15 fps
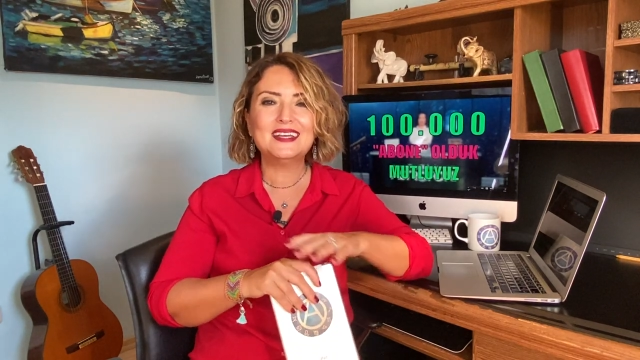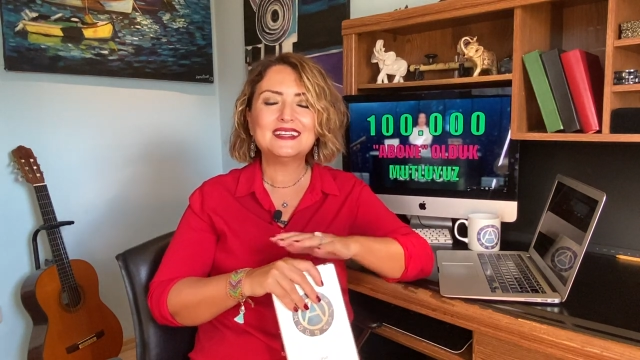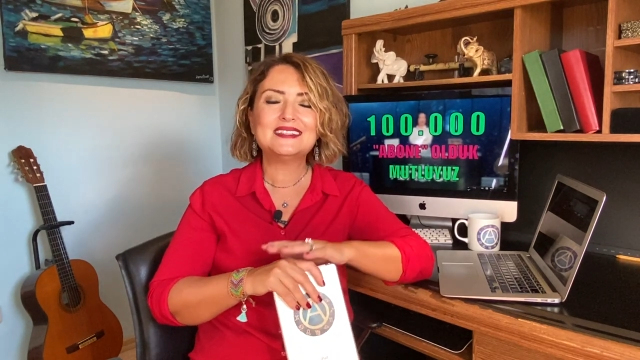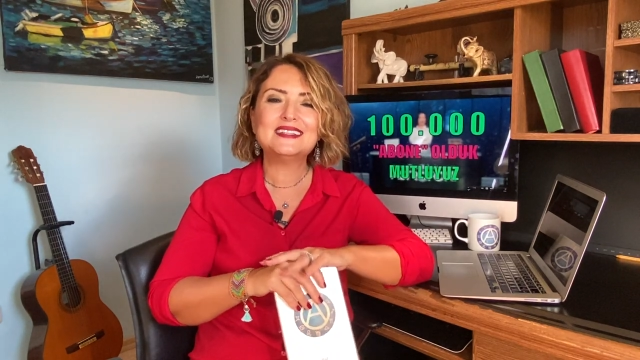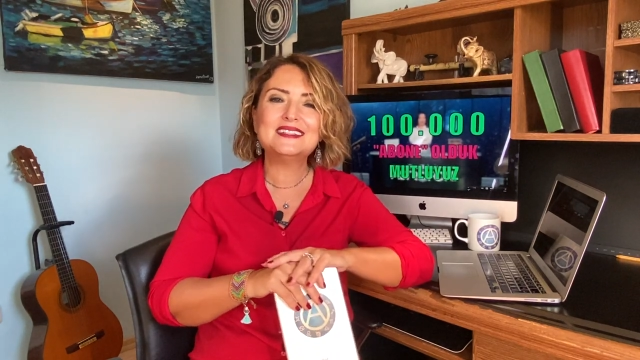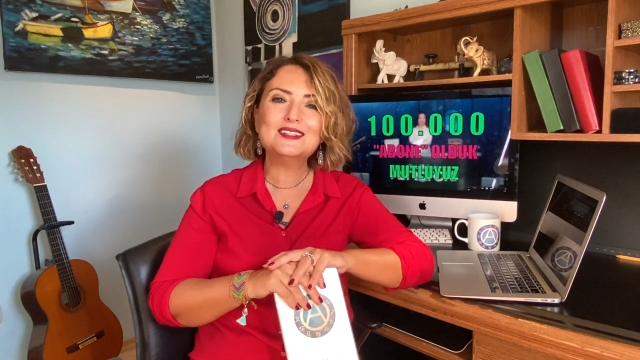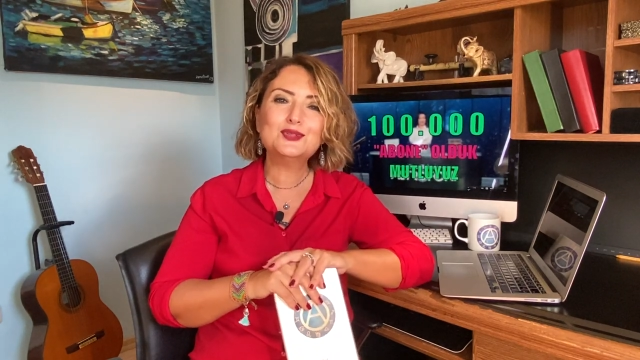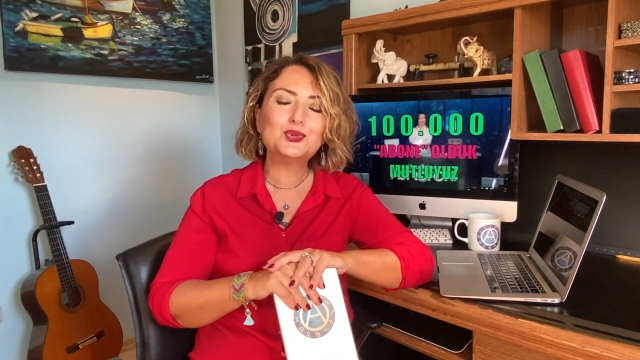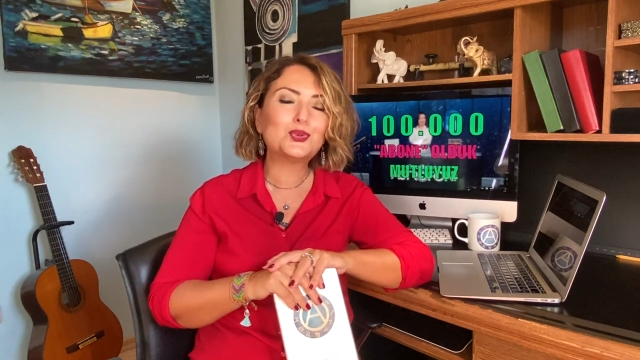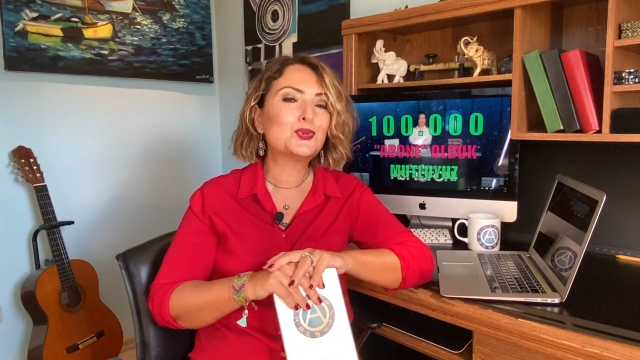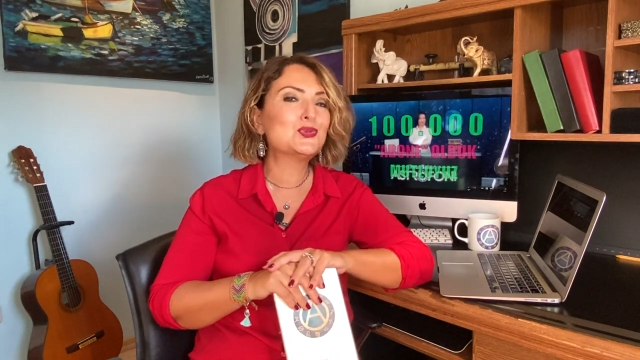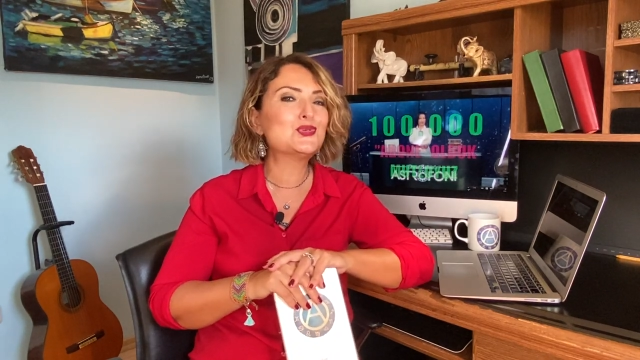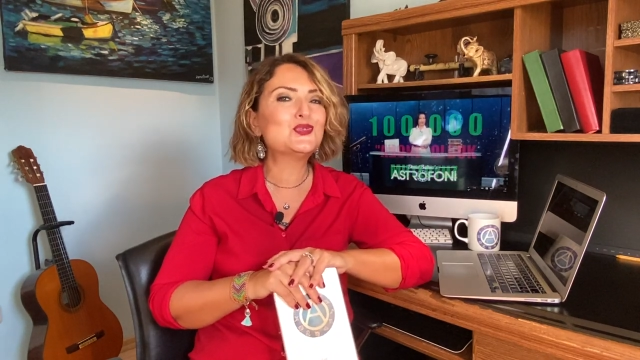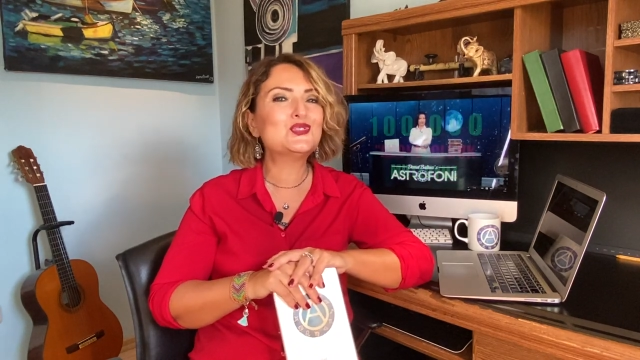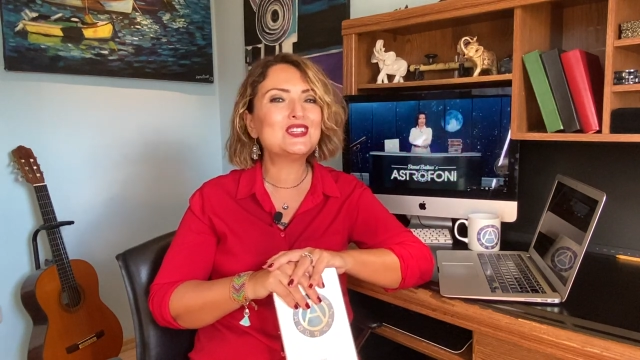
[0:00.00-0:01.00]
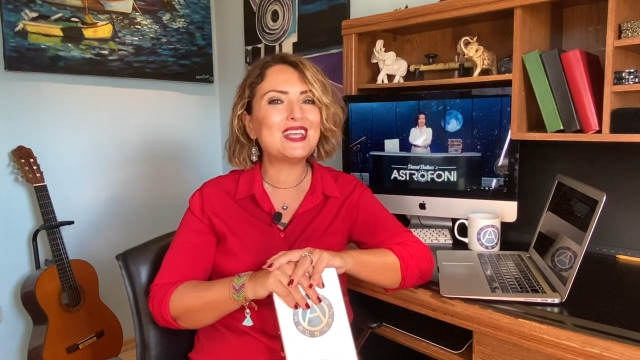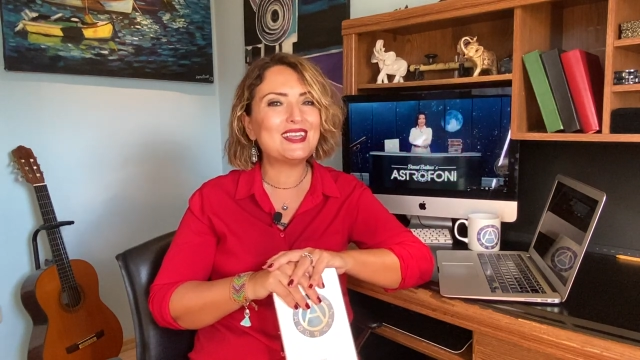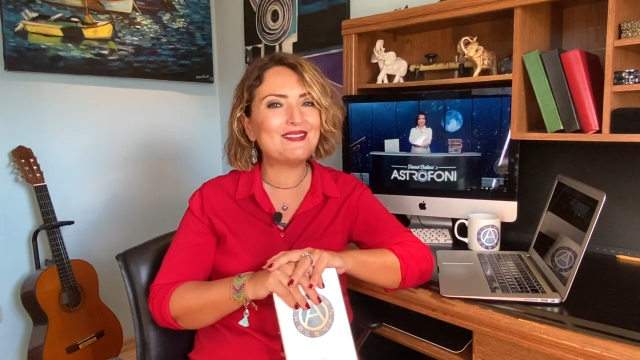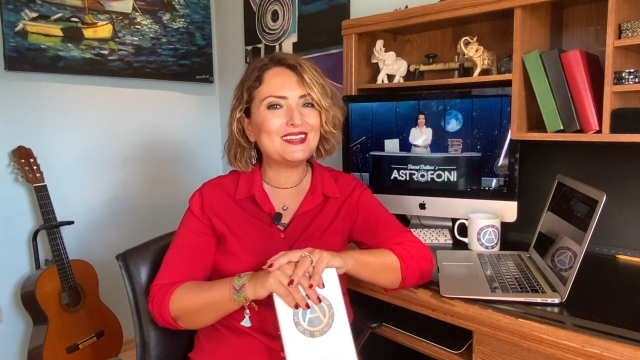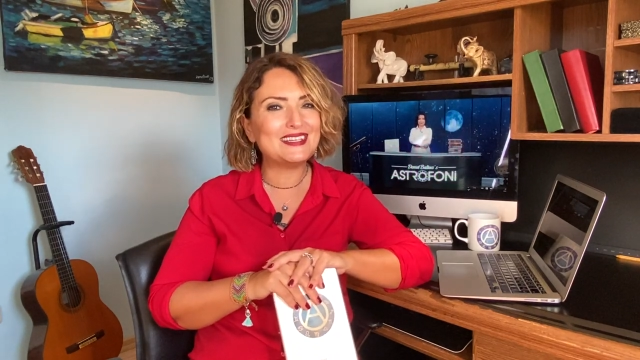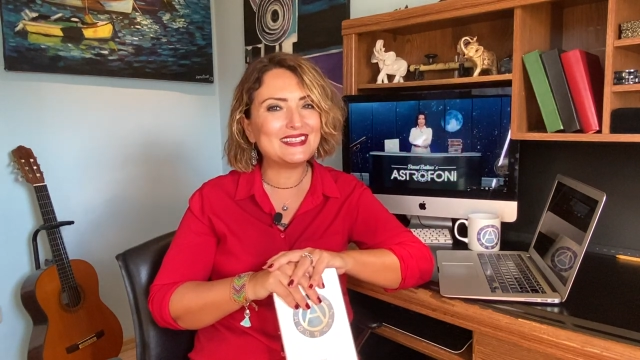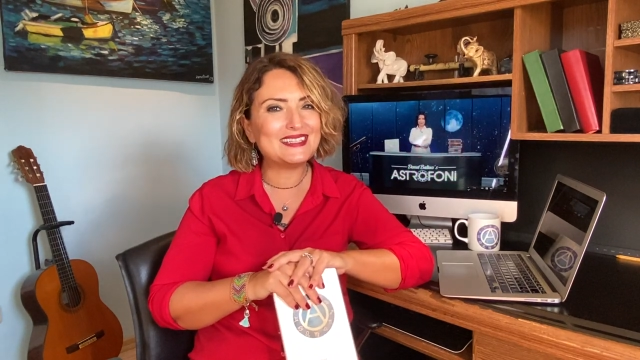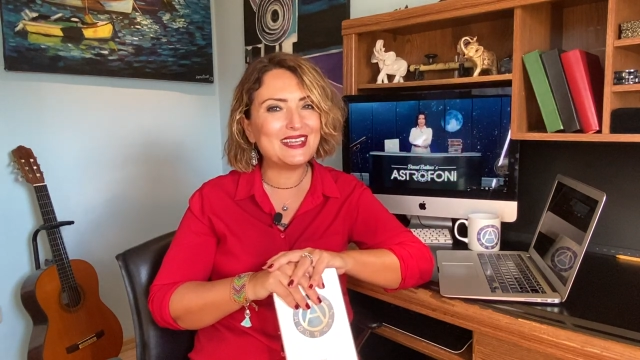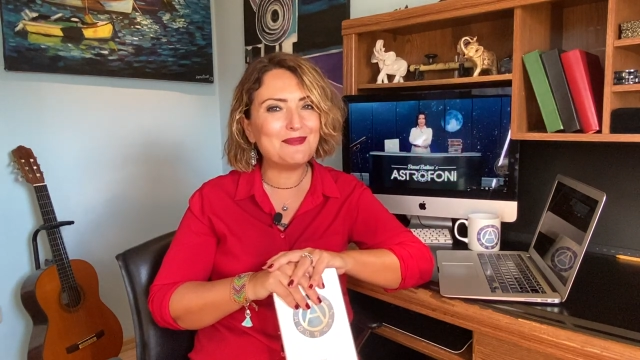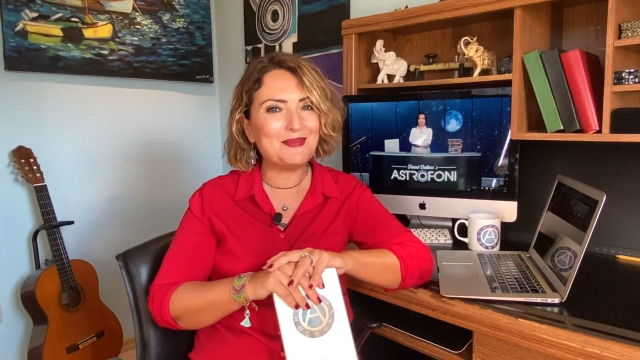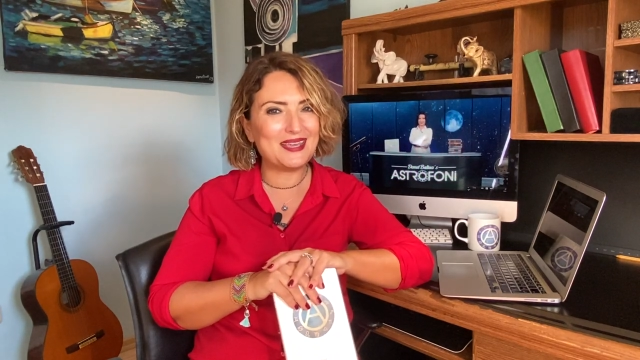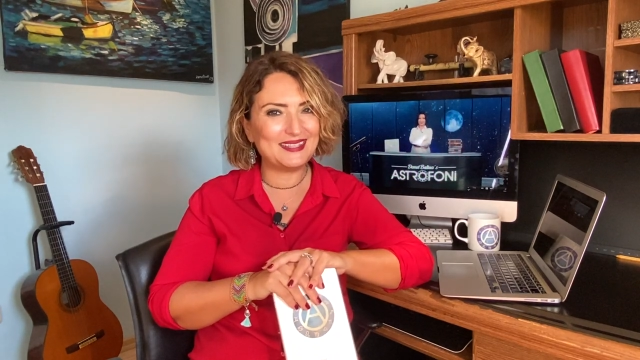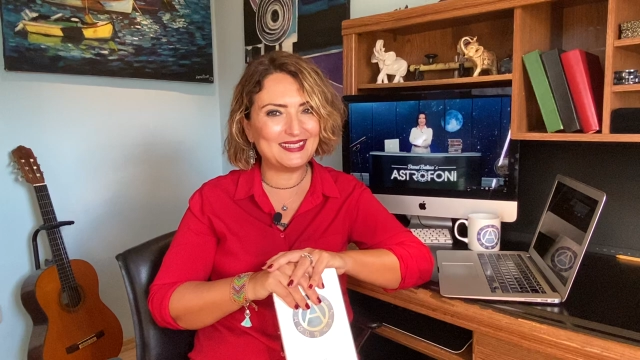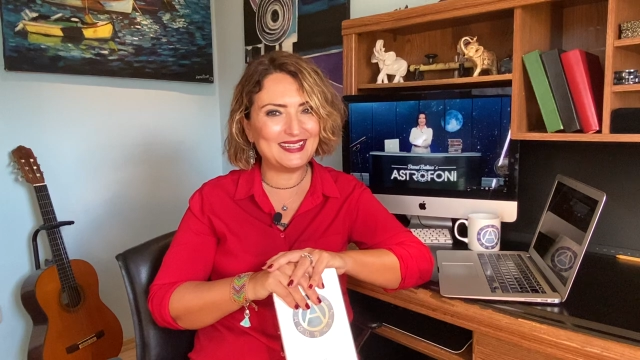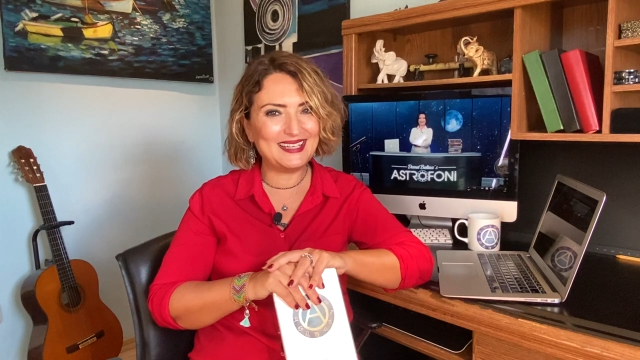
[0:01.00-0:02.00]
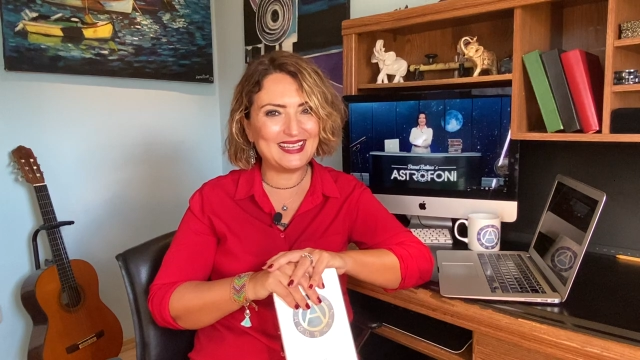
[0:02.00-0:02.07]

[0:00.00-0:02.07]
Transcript: Sizin 9. evinizde meydana